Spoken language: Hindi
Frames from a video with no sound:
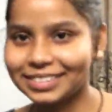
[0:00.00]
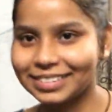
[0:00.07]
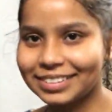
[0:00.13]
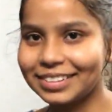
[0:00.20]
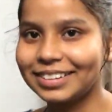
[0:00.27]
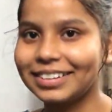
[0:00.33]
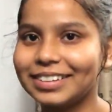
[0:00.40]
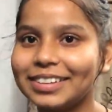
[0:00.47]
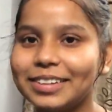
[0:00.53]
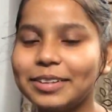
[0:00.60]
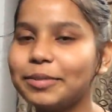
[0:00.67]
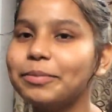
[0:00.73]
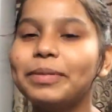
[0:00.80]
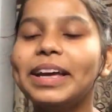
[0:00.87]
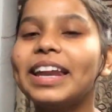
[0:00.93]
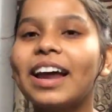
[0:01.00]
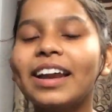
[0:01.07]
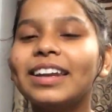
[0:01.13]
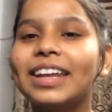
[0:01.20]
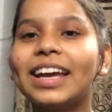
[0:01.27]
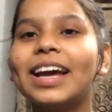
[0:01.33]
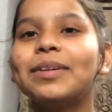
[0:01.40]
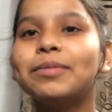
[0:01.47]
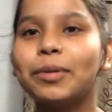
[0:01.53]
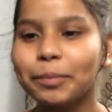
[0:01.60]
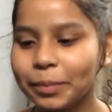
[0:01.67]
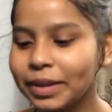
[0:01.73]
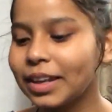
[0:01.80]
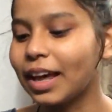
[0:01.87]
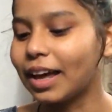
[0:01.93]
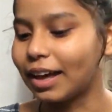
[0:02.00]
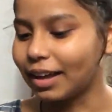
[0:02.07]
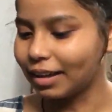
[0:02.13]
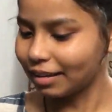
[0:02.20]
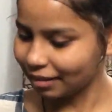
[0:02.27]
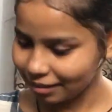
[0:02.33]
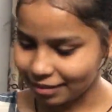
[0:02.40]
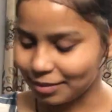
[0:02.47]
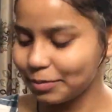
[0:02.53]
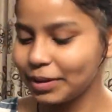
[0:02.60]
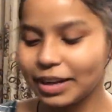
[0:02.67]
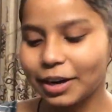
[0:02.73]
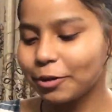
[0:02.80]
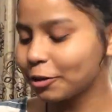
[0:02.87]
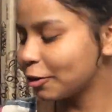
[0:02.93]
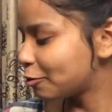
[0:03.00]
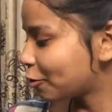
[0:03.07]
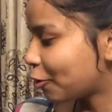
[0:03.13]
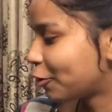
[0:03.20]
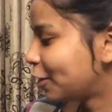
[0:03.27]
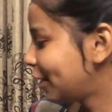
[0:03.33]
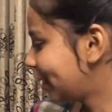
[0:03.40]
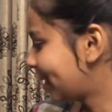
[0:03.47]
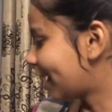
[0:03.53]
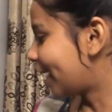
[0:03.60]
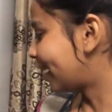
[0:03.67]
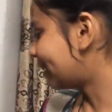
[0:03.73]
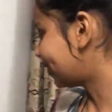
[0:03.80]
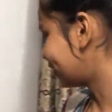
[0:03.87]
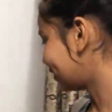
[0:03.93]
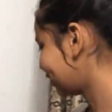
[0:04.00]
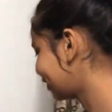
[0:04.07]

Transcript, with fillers: फोन भी हमने ले लिया मतलब कि मम्मी का हाँ, हाँ। अब ये